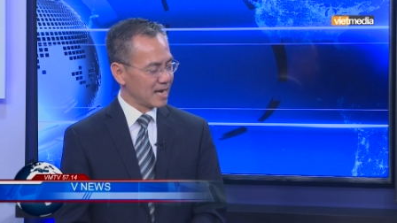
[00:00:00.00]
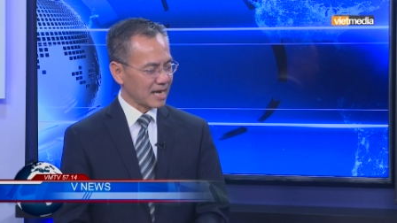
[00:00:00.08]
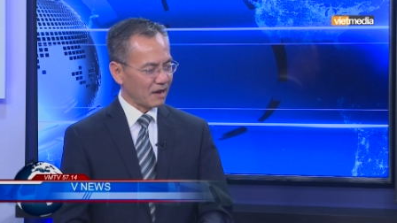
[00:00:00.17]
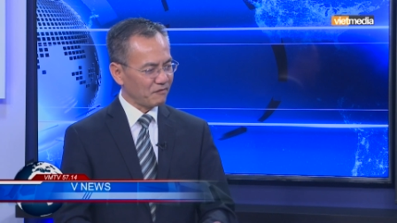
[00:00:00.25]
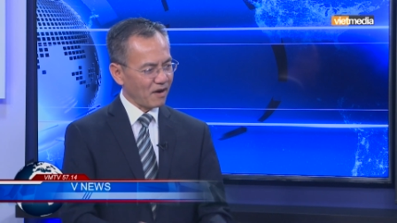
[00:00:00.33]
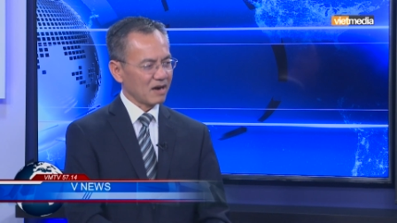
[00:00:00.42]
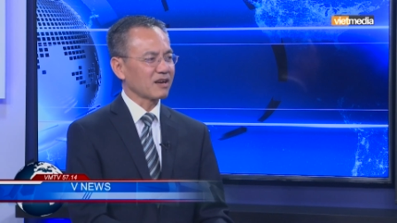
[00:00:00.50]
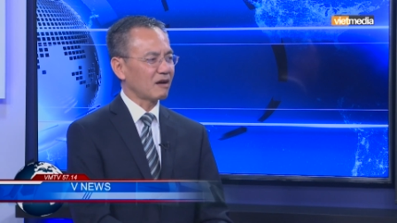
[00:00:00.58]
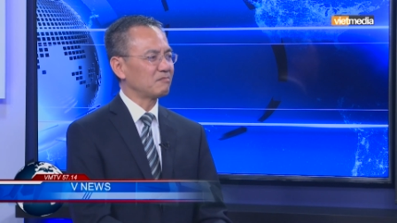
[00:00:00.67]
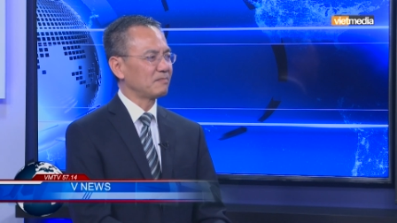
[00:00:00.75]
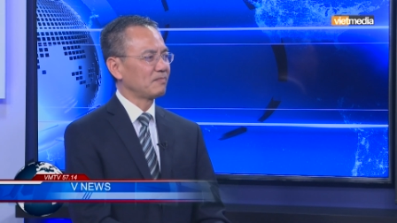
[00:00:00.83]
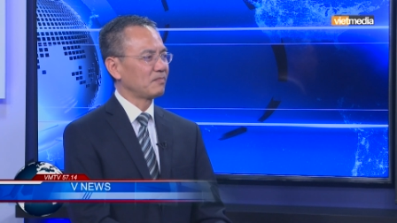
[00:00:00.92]
đã vận
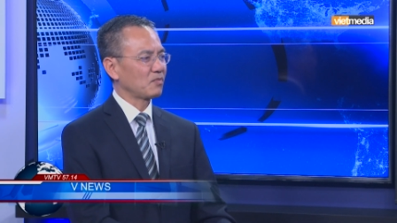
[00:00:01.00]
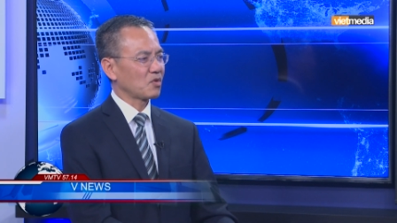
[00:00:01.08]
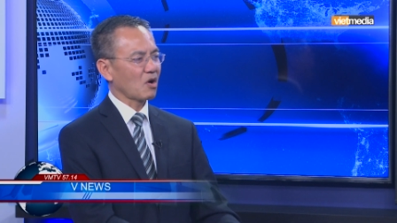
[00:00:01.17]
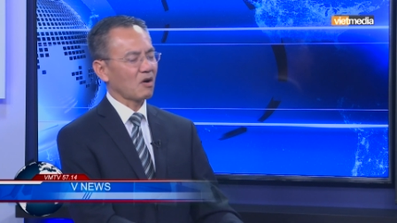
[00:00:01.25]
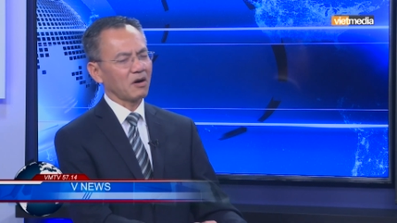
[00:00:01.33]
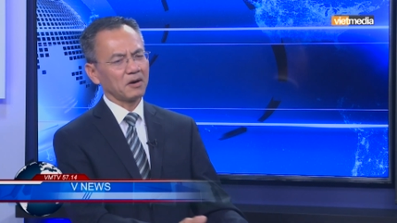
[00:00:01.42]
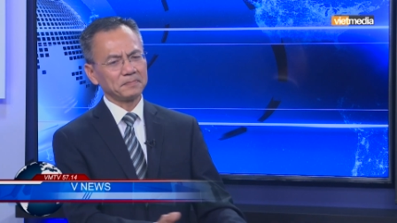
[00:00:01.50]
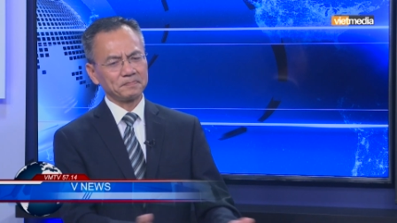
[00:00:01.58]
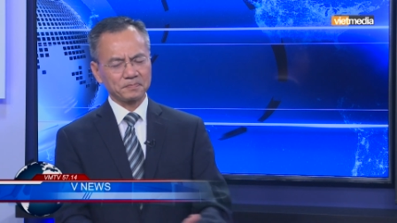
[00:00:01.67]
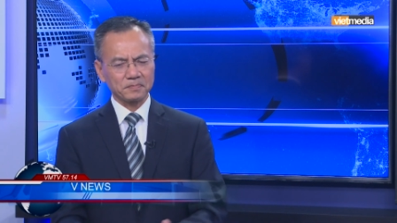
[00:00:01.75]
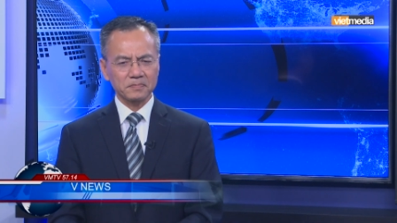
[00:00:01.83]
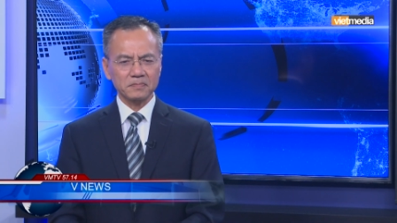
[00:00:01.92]
động cho
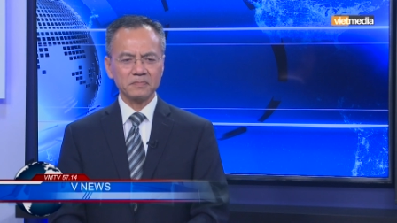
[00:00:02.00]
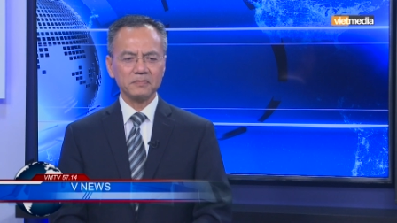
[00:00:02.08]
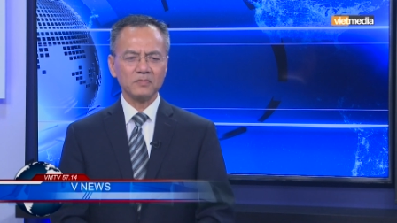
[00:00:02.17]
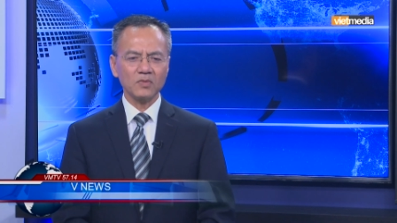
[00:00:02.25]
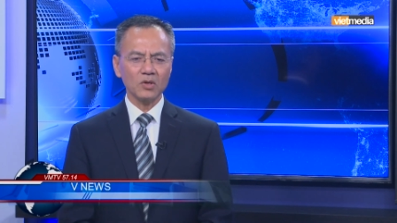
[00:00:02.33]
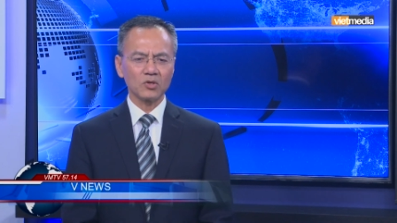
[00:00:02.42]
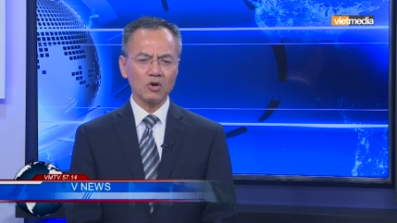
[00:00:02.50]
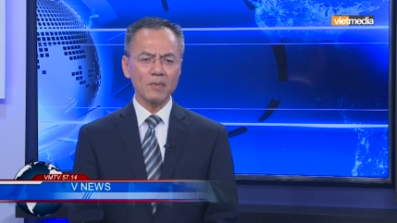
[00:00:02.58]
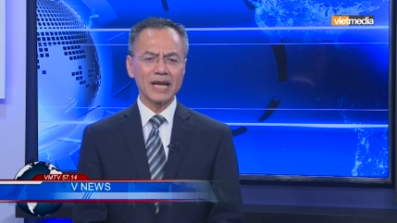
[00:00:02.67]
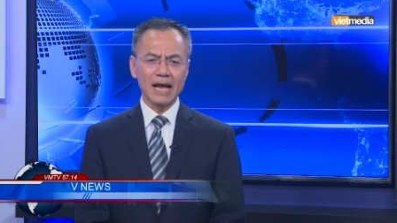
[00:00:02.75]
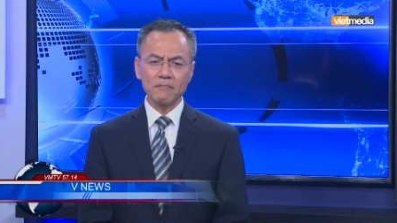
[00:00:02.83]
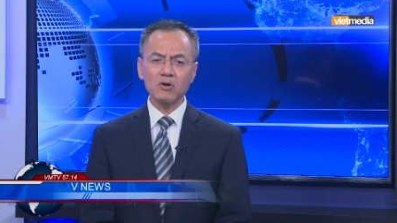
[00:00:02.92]
cho
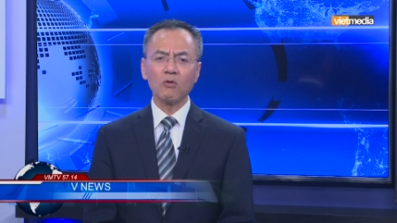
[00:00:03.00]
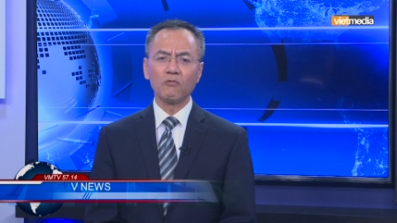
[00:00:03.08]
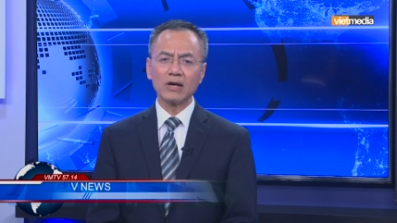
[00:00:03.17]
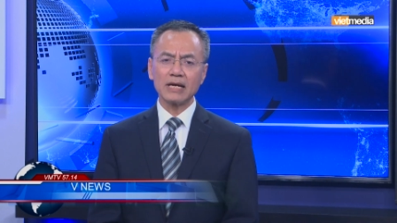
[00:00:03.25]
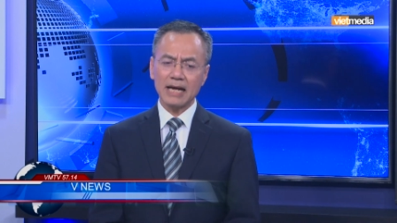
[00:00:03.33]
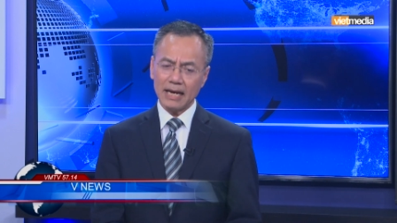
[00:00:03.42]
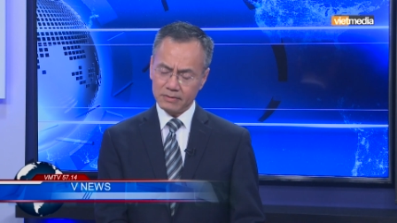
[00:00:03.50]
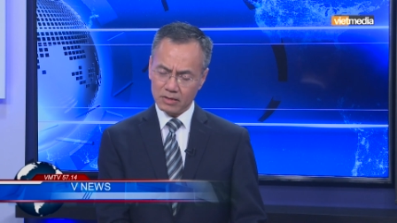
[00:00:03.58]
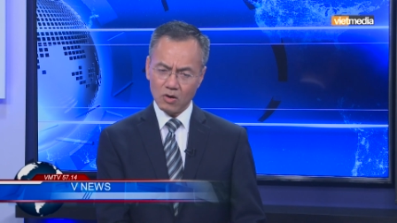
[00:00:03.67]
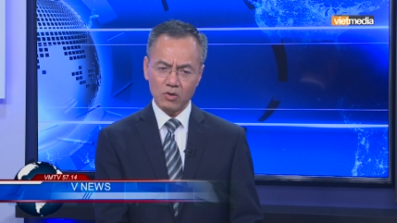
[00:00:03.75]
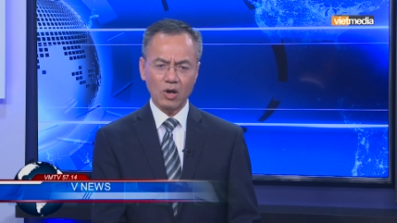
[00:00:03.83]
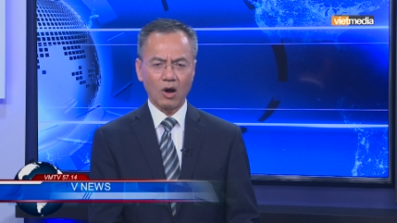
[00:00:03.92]
mẹ nắm cùng với anh người
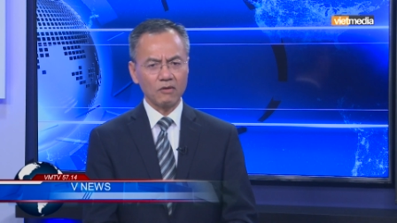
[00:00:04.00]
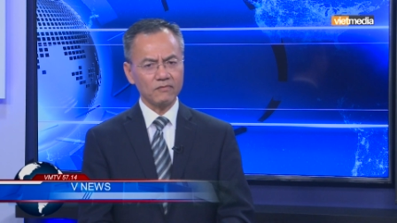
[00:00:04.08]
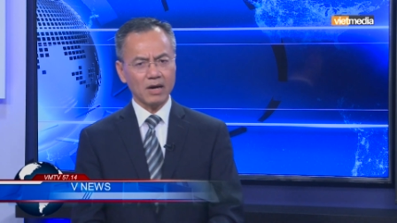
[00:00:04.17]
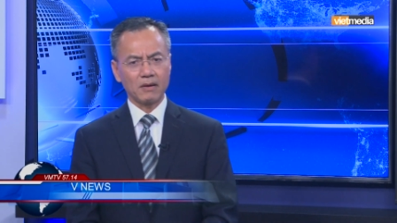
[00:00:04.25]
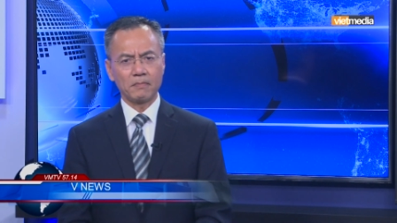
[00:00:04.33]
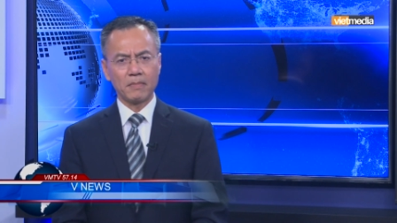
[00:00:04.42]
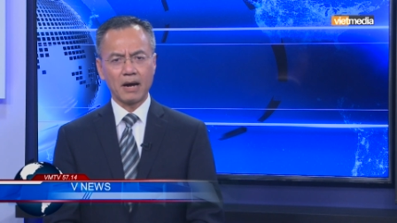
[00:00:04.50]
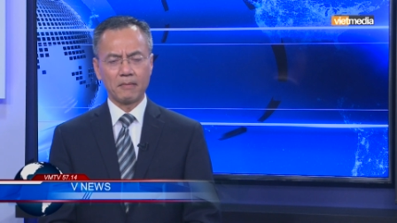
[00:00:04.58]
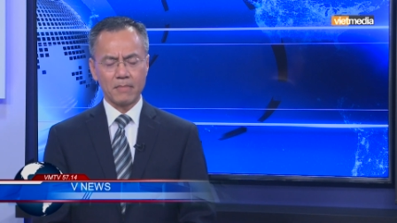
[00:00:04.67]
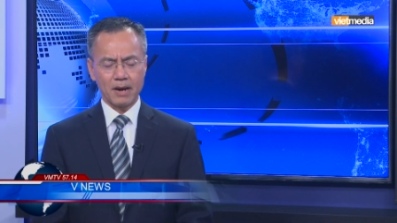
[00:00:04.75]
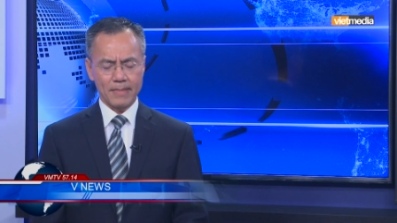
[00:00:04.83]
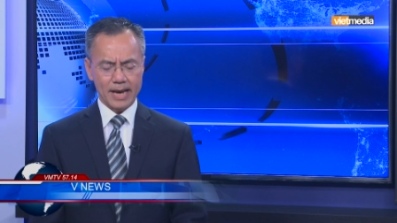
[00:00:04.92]
cô nhỏ và bà,
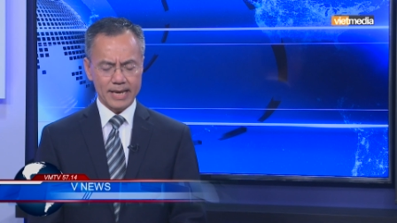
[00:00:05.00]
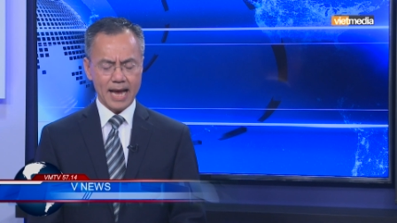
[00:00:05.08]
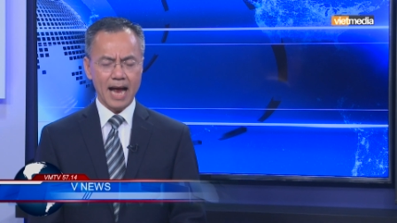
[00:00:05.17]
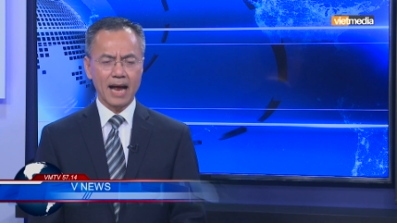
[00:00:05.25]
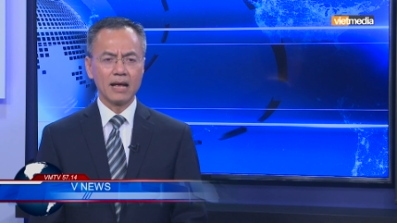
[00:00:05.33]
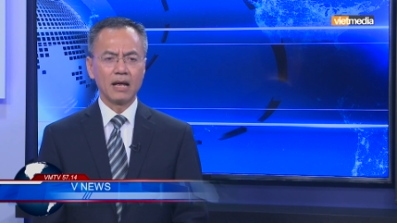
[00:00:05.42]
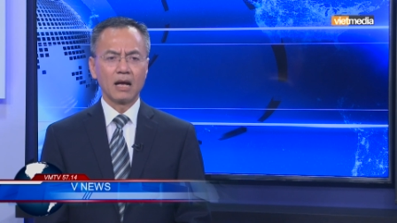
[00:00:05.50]
bà mẹ già